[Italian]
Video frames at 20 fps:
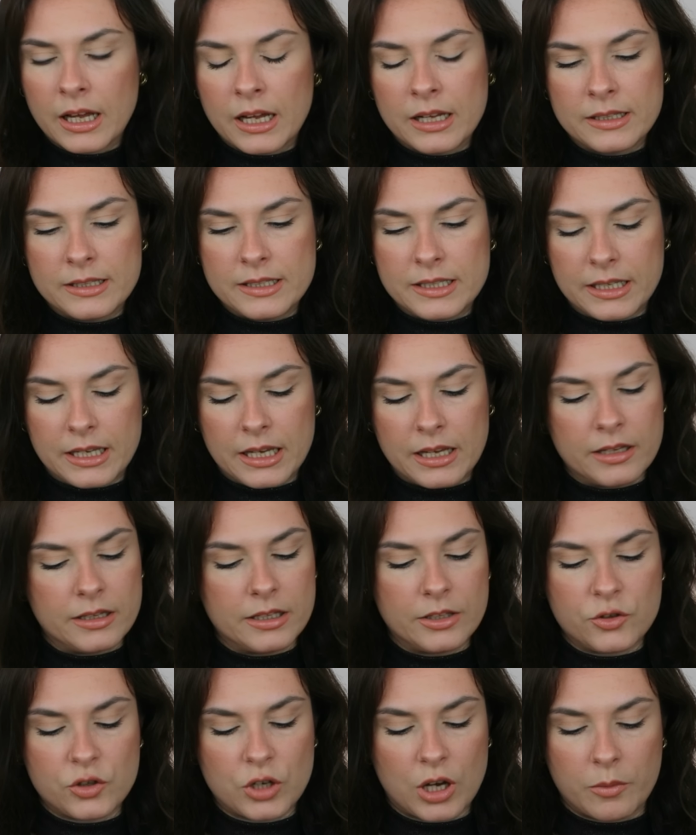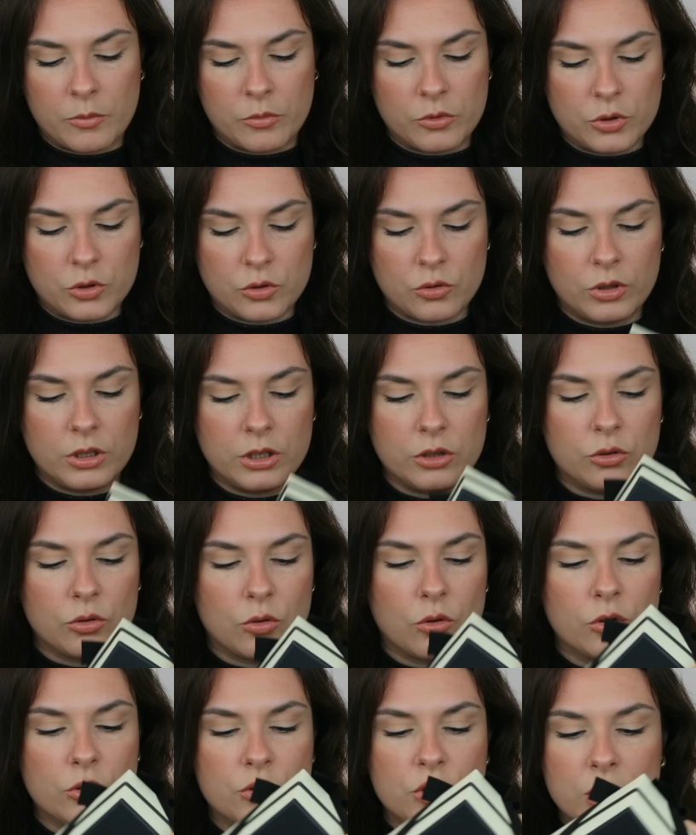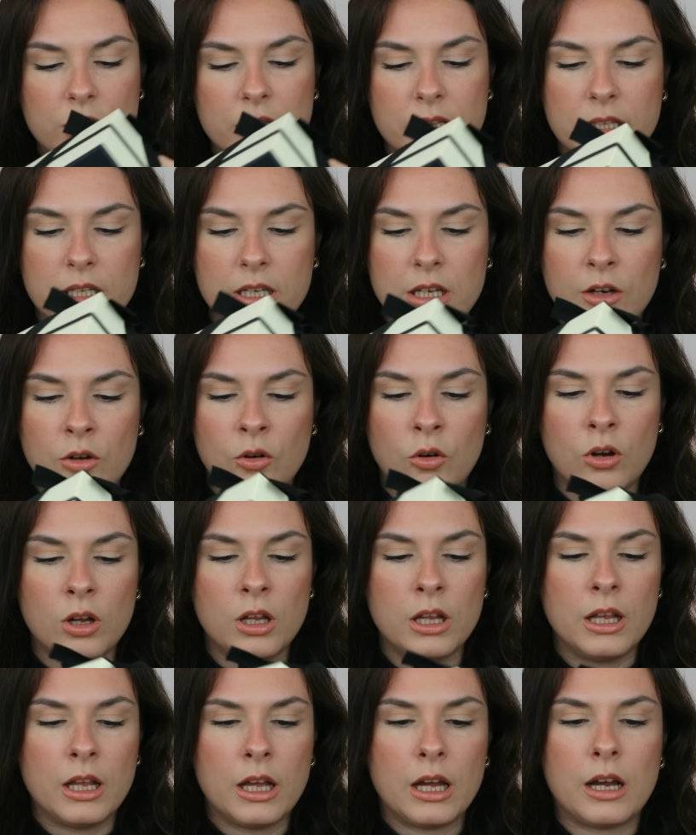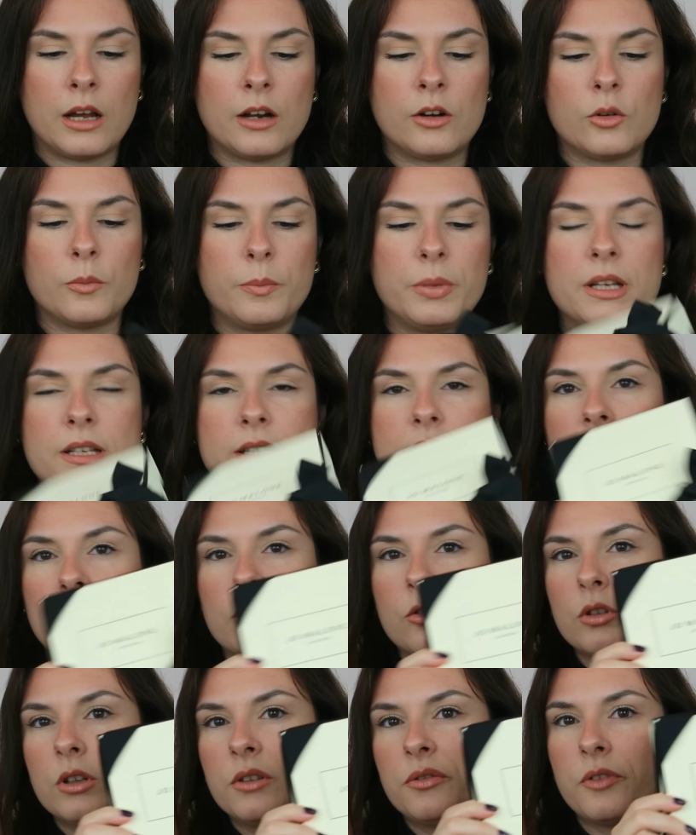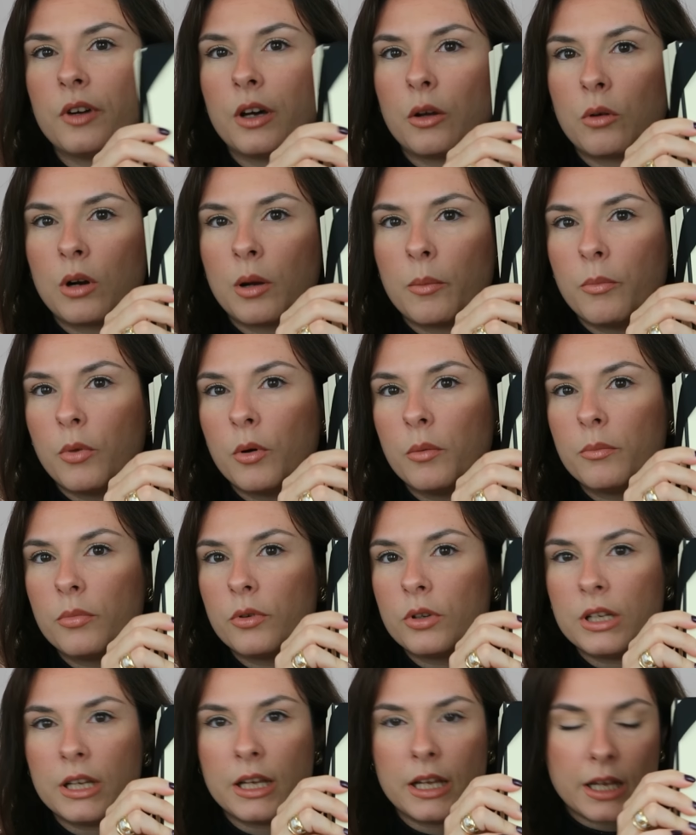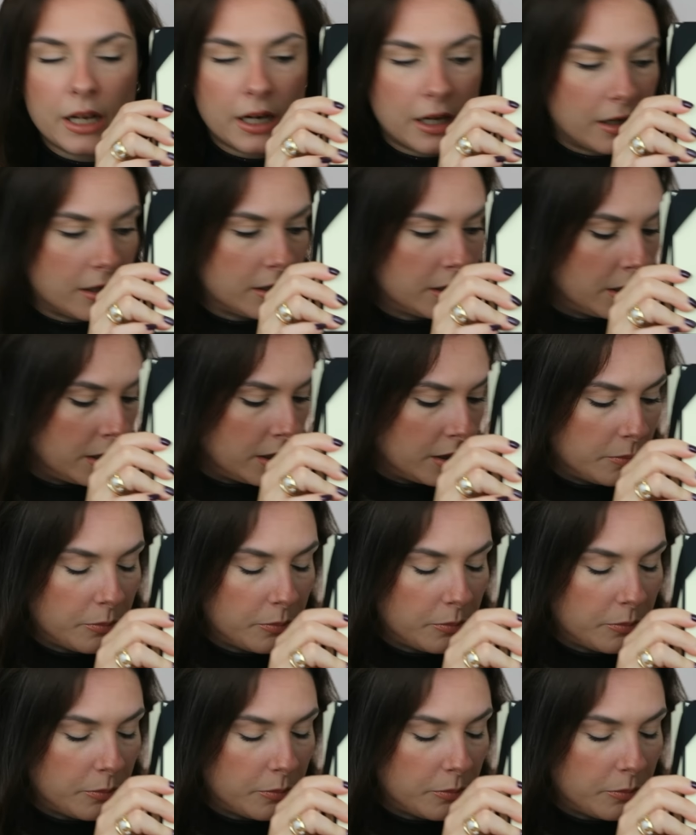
anziché diciamo il solito oggettino hanno pensato di fare una bomboniera